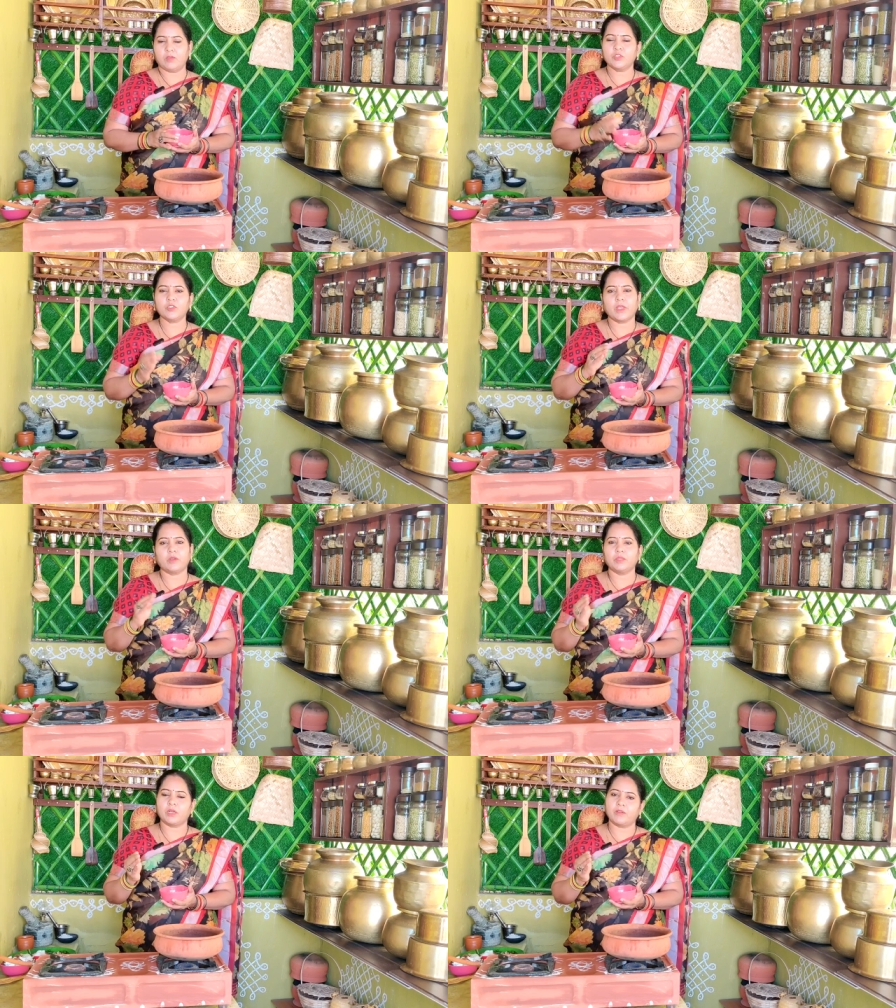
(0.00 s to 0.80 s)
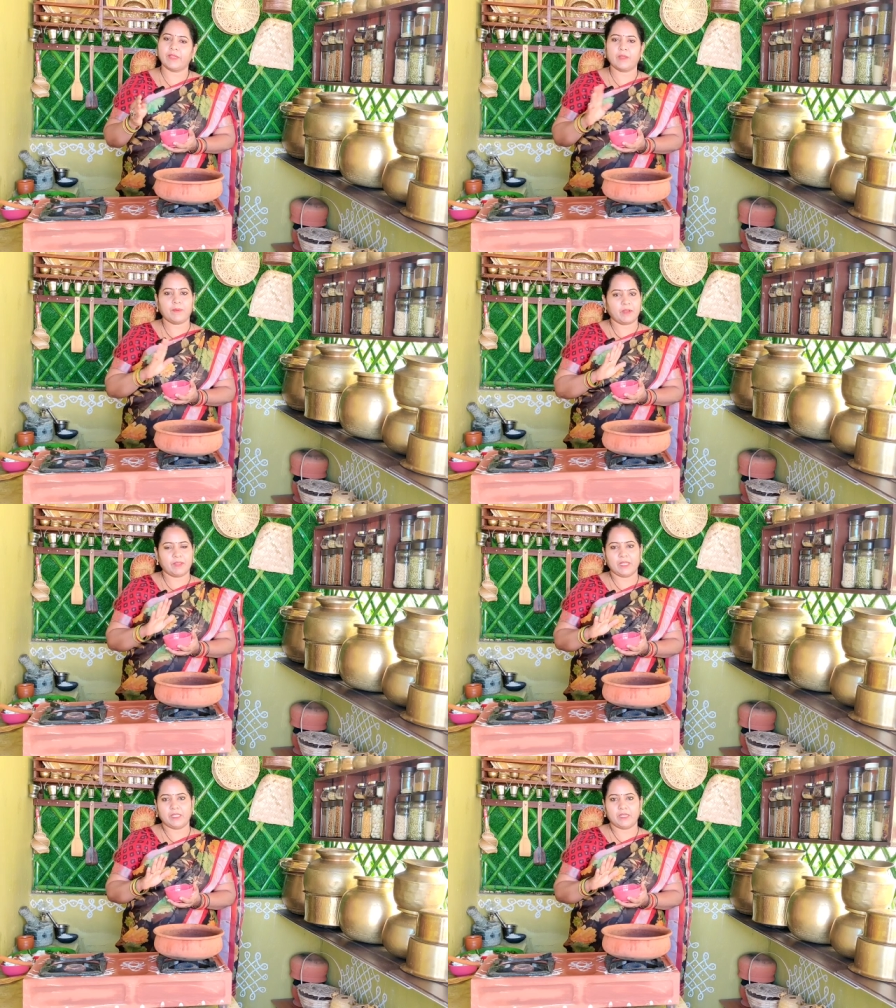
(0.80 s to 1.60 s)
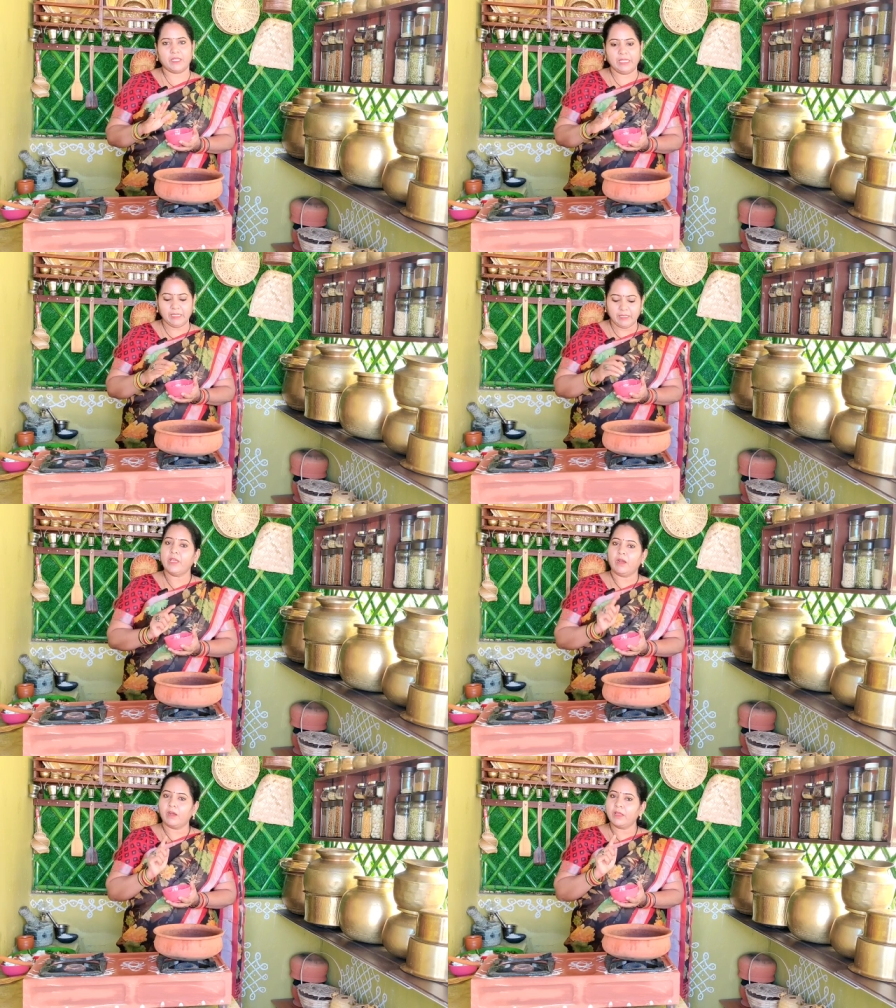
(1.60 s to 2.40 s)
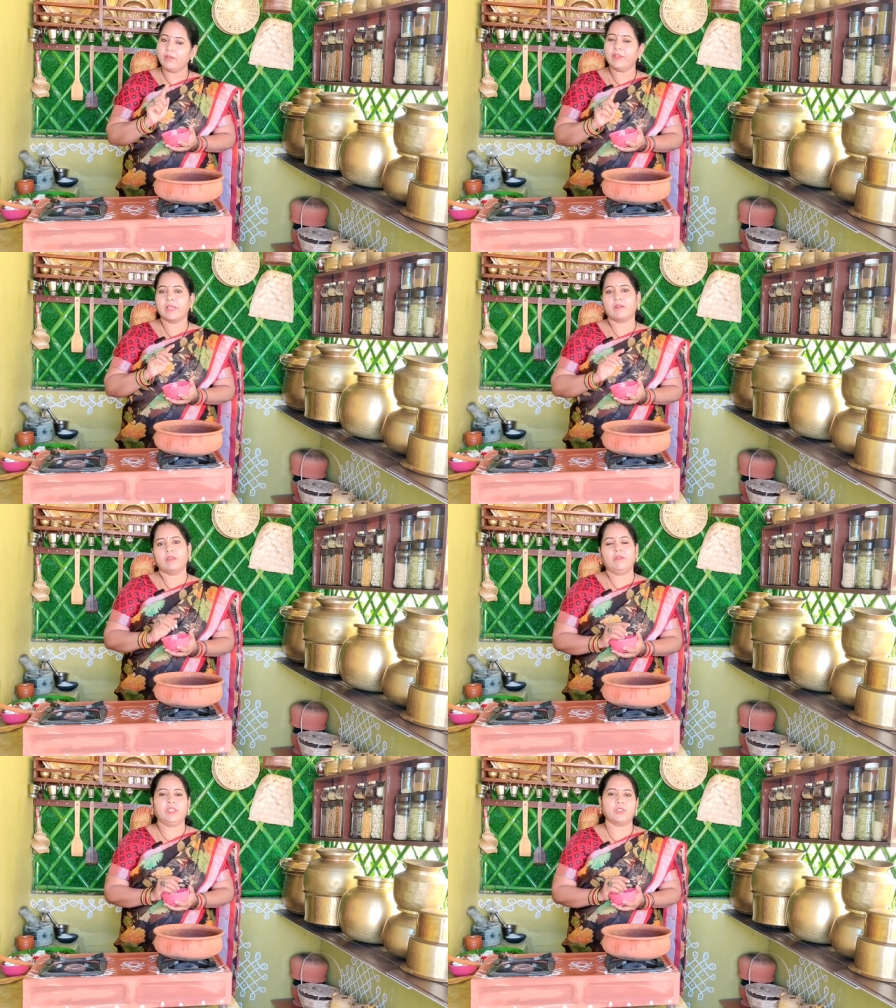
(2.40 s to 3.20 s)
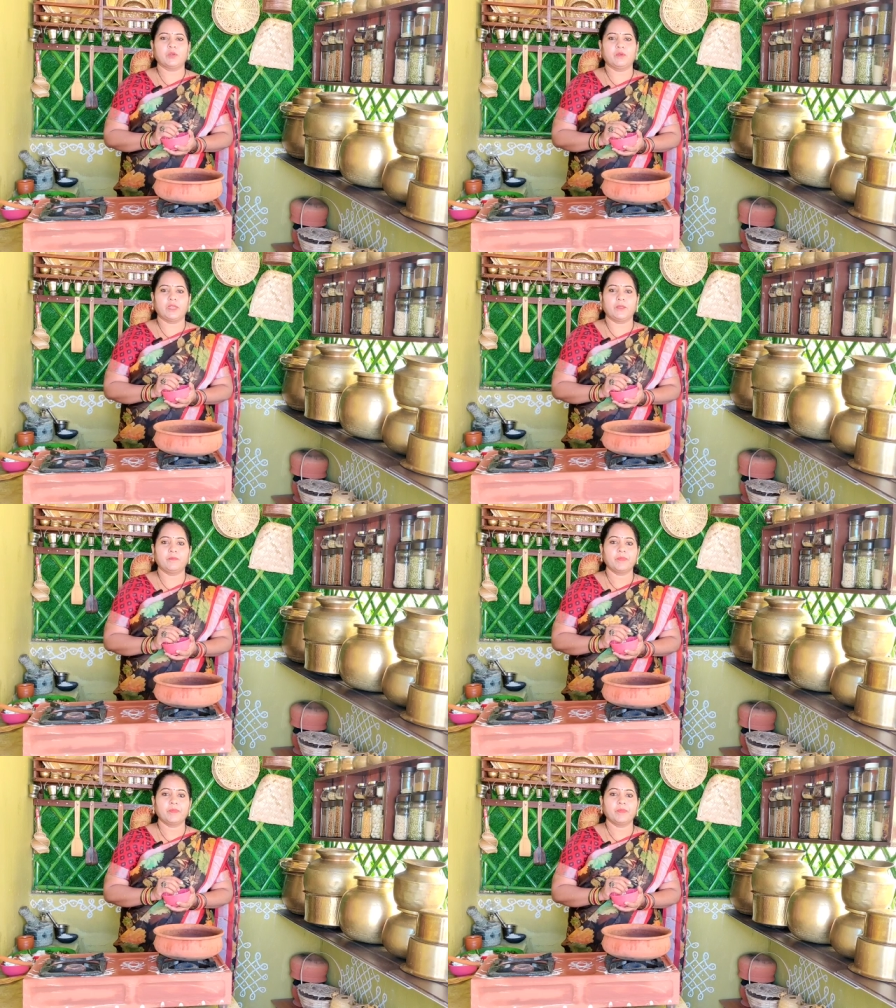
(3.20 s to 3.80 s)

కొంచెం ఎక్కువ తక్కువైనా పర్వాలేదండి ఈ ఆయిల్ వేయకుండా వేయించుకోవాలి